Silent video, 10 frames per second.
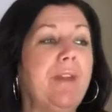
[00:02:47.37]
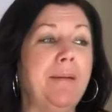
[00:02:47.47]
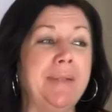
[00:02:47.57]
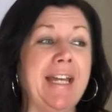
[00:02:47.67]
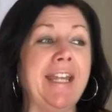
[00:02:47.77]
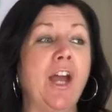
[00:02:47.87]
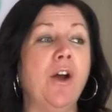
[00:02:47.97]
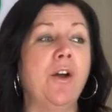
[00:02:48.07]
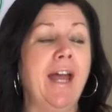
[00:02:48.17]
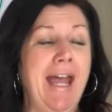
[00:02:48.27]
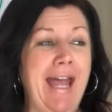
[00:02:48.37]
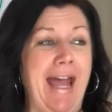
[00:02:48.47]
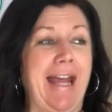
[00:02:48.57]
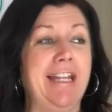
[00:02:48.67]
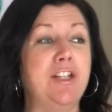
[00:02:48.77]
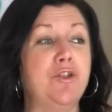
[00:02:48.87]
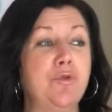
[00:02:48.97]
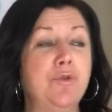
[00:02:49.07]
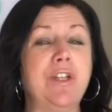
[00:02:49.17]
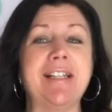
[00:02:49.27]
Puis d'ailleurs, à
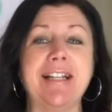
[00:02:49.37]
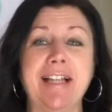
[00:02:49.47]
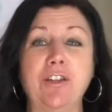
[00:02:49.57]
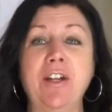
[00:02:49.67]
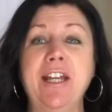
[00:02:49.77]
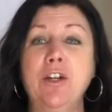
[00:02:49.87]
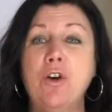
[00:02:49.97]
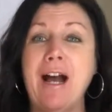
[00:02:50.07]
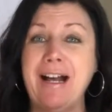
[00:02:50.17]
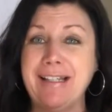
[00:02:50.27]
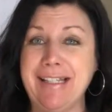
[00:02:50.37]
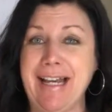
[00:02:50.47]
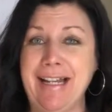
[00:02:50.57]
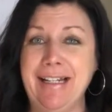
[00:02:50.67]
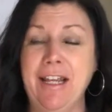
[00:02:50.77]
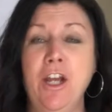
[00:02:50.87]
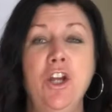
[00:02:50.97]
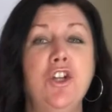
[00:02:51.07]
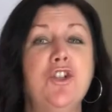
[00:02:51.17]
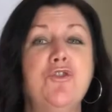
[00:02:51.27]
l'issue de cet atelier-là, en salle,
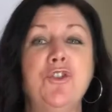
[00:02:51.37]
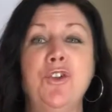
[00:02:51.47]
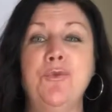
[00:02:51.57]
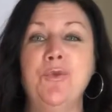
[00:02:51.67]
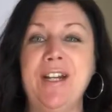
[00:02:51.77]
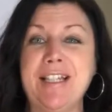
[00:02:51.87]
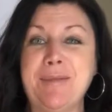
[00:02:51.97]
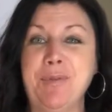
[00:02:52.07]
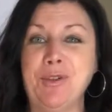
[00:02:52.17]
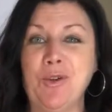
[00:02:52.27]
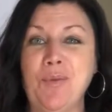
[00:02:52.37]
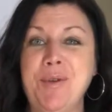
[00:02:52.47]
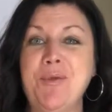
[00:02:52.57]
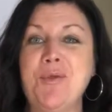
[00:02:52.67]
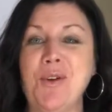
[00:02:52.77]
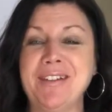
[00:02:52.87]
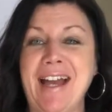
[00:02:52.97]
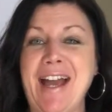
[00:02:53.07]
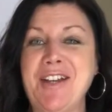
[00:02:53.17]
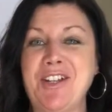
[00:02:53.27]
je ne vous laisse pas tomber, au
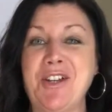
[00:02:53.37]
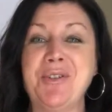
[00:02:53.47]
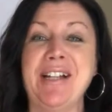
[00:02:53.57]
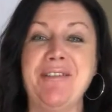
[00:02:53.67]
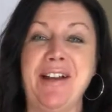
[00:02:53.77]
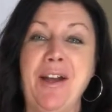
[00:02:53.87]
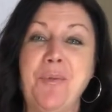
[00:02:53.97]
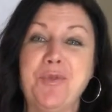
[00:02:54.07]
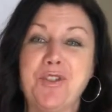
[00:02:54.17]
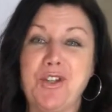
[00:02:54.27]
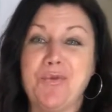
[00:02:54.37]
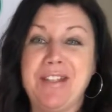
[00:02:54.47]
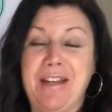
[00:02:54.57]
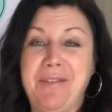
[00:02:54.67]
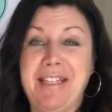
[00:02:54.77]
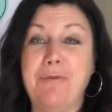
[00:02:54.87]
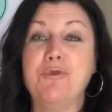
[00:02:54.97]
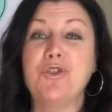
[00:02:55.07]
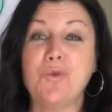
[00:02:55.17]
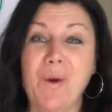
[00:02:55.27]
contraire, j'ajoute de la valeur puisque je vous invite à
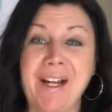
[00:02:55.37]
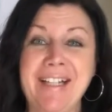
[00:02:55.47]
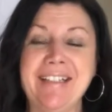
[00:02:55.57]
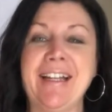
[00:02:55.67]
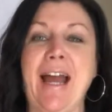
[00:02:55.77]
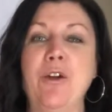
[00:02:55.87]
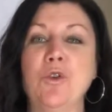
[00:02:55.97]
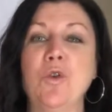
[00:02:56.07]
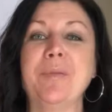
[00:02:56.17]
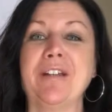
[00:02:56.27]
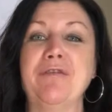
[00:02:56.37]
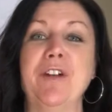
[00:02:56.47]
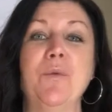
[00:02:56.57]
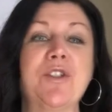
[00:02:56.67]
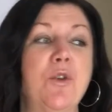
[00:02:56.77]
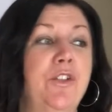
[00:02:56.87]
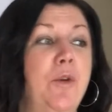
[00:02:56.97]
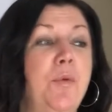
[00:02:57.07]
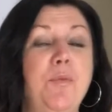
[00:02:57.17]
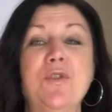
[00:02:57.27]
vous joindre à un groupe privé où est-ce qu'on est un
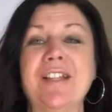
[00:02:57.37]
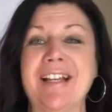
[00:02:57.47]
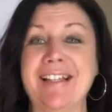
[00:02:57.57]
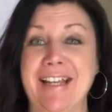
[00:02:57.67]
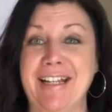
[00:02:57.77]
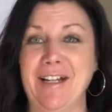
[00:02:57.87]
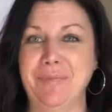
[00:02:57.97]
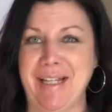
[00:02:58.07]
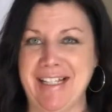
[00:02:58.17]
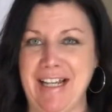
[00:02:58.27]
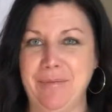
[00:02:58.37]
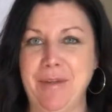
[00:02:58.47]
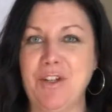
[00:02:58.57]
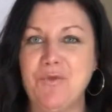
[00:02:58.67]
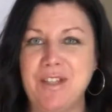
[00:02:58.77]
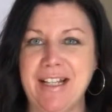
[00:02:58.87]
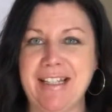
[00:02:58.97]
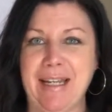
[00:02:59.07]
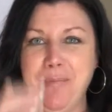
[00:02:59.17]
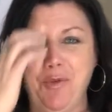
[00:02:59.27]
peu plus de 150 présentement. Je vous en
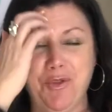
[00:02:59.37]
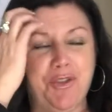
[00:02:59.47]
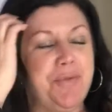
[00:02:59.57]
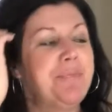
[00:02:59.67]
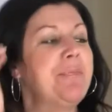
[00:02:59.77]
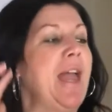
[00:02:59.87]
dirai plus.